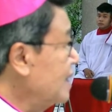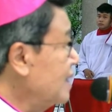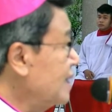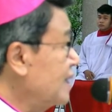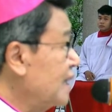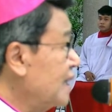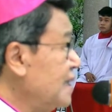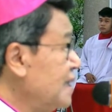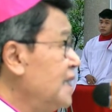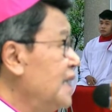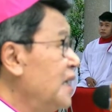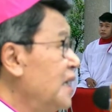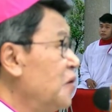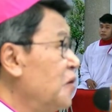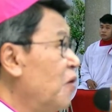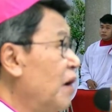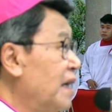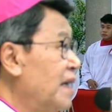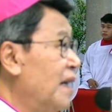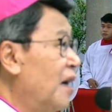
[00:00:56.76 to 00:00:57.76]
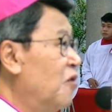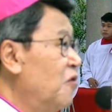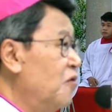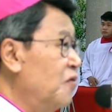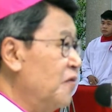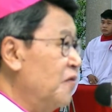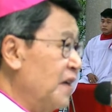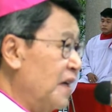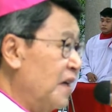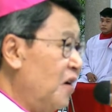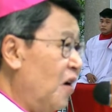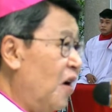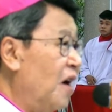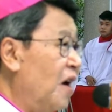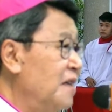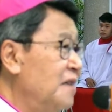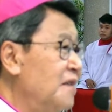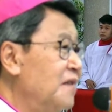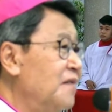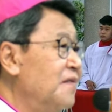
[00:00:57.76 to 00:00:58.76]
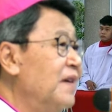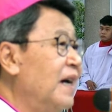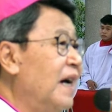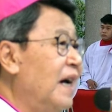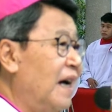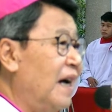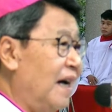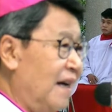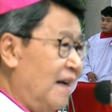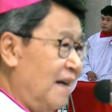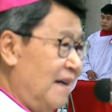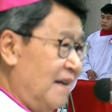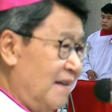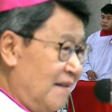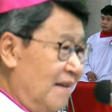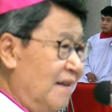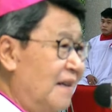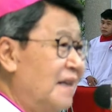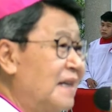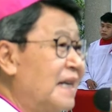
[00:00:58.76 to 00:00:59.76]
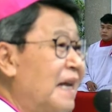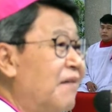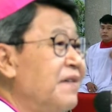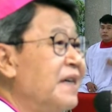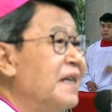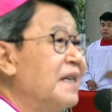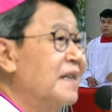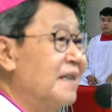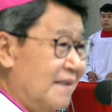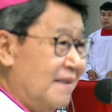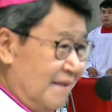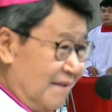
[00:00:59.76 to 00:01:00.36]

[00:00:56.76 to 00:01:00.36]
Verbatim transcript: đi chăn chiên ngoài đồng phải gọi nó về nó là David